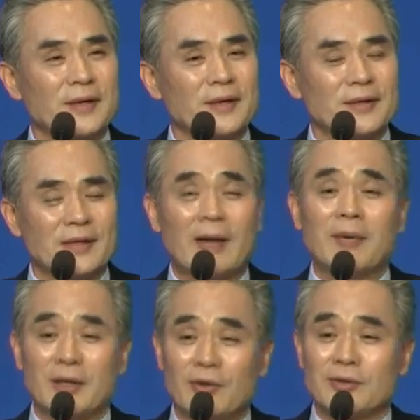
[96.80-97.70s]

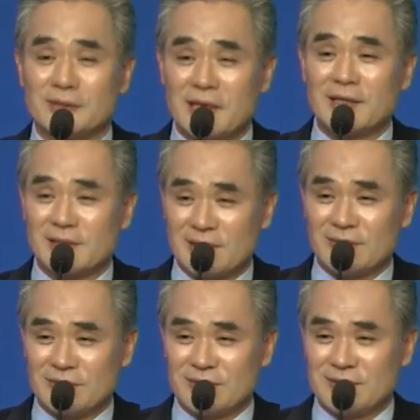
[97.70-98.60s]
나만 겪는 게 아니라는
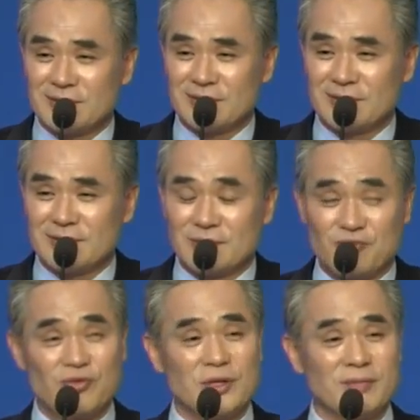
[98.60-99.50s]
거예요.
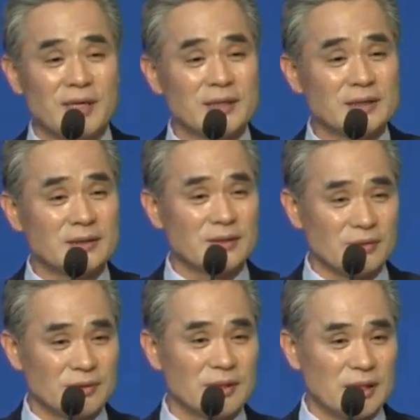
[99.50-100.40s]
우리만
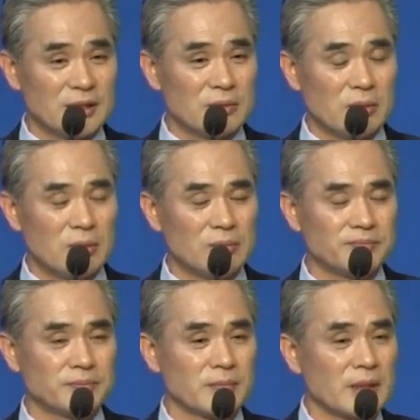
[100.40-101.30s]
겪는 게 아니고
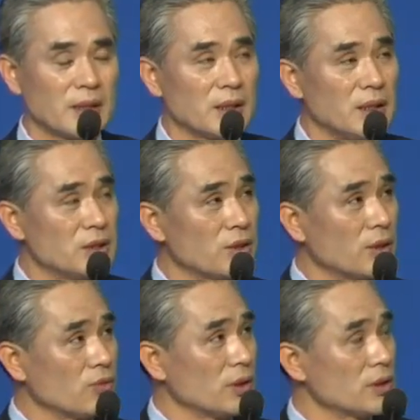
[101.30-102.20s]
이전에
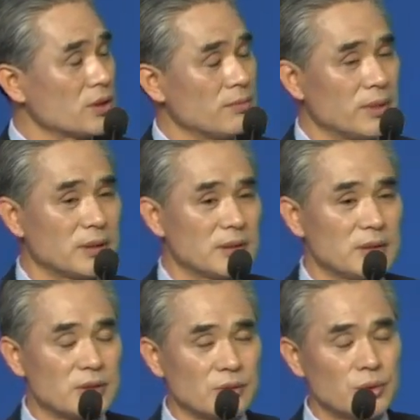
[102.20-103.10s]
우리 선배들
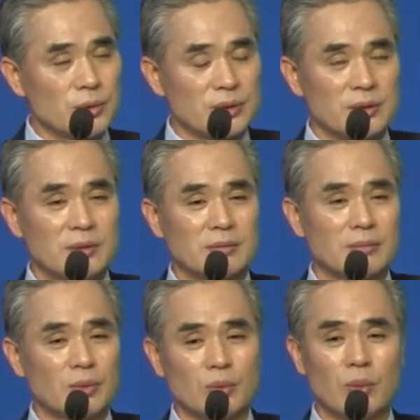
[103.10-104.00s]
선조들
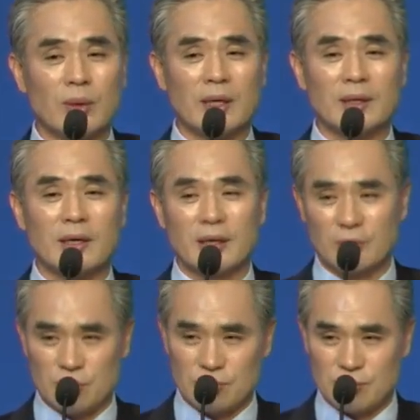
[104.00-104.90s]
뭐 노아나
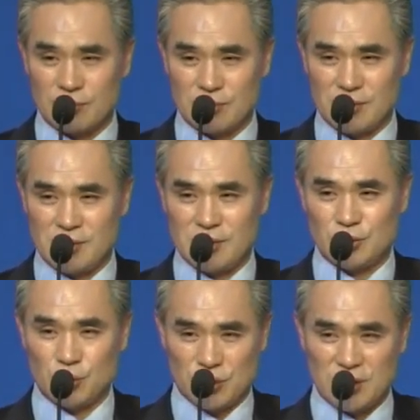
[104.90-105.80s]
에도 예,
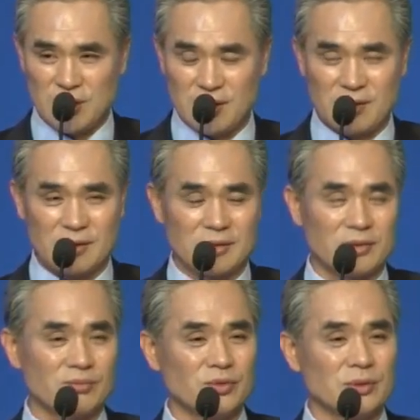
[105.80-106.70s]
초기에
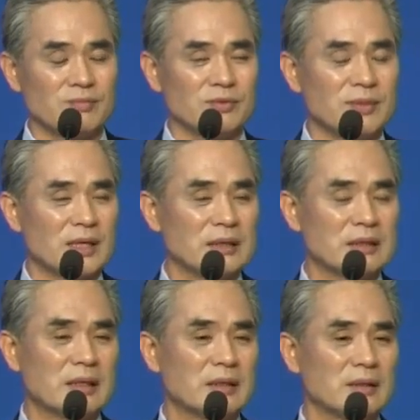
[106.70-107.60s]
그런 분들뿐만
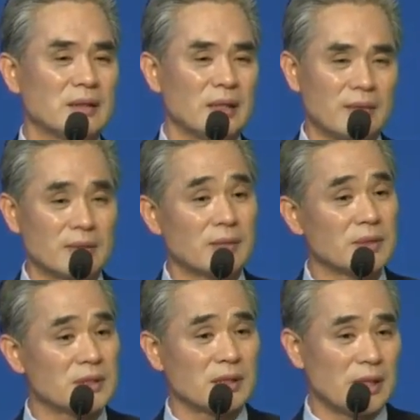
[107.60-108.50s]
아니라 아브라함
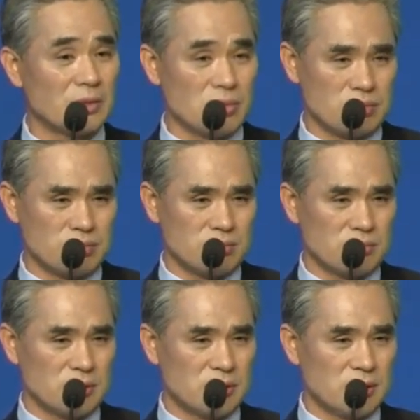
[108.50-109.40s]
이상 야곱
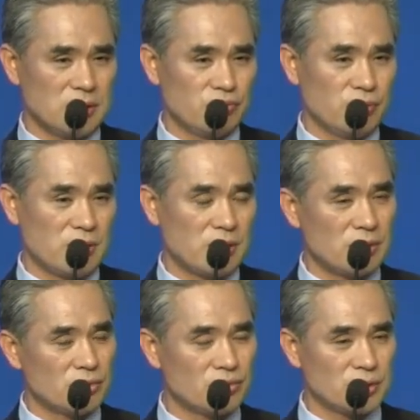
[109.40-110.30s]
그 이후에
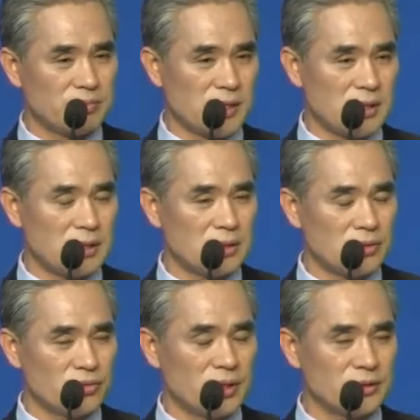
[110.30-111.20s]
열두 지파
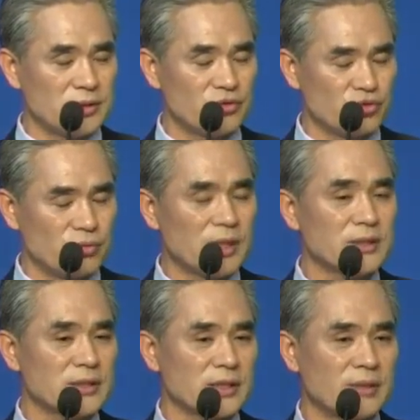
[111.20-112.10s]
열두 아들 수많은
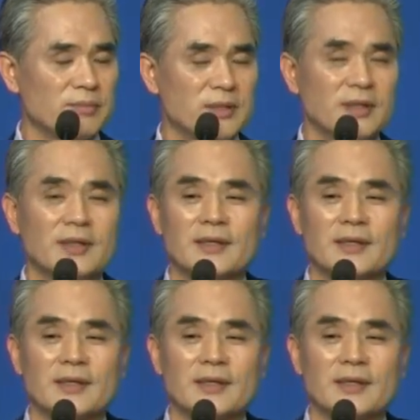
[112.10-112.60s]
사람들이